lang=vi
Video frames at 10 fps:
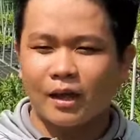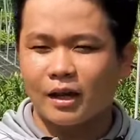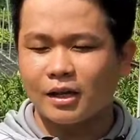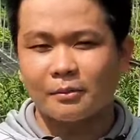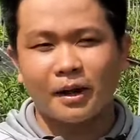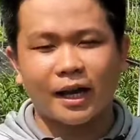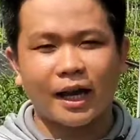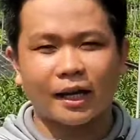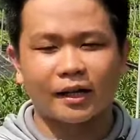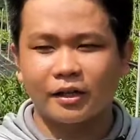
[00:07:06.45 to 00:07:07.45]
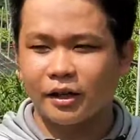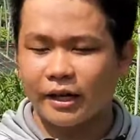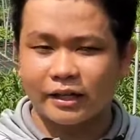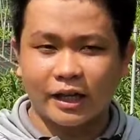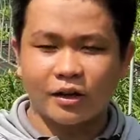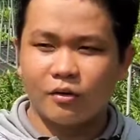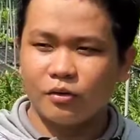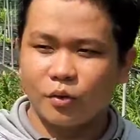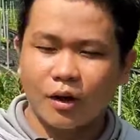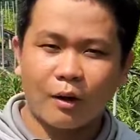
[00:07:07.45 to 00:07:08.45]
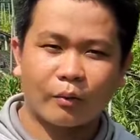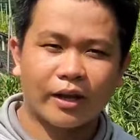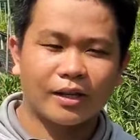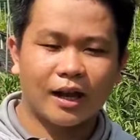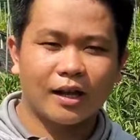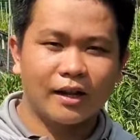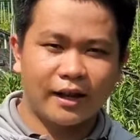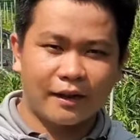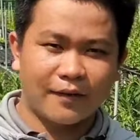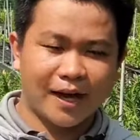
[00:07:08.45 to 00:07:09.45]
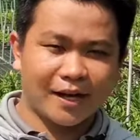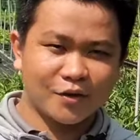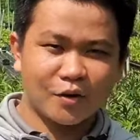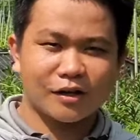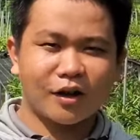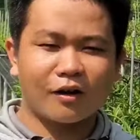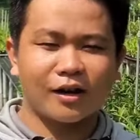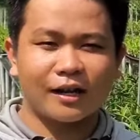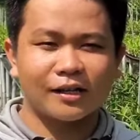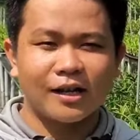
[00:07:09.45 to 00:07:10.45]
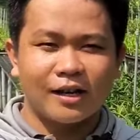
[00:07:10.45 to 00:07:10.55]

Thì những mặt hàng thì anh chị có nhu cầu thì anh chị cứ liên hệ về hai số điện thoại đang